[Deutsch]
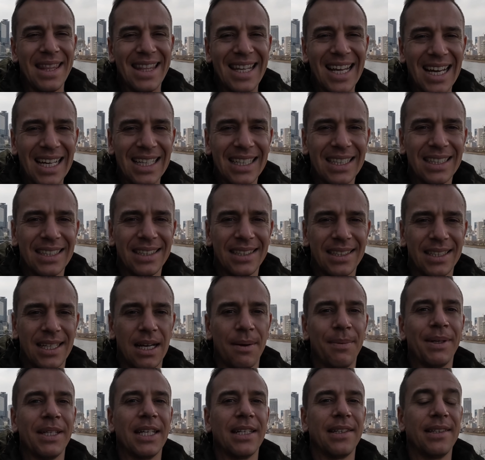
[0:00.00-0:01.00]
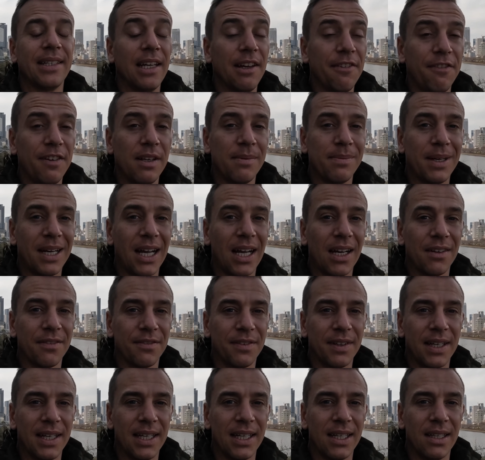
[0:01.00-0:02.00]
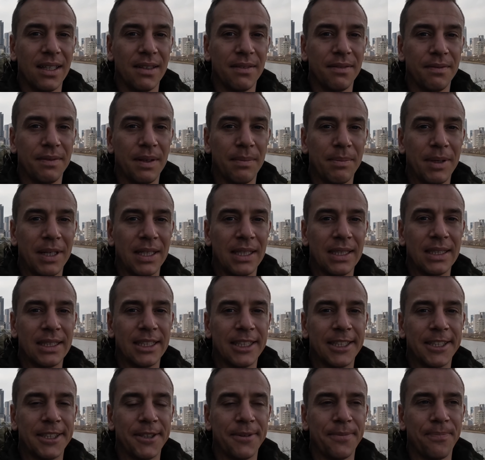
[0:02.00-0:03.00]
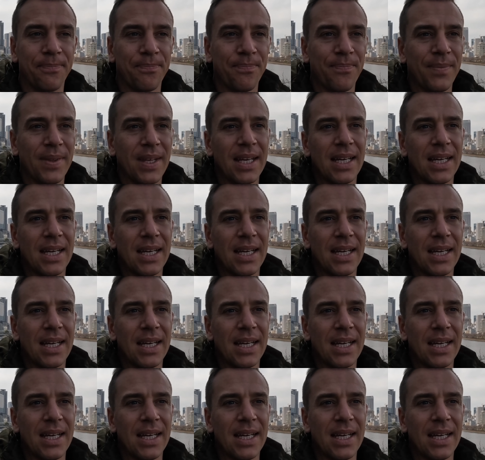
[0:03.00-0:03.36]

nachts kann man hier sehr viel machen, weil wenn man ähm,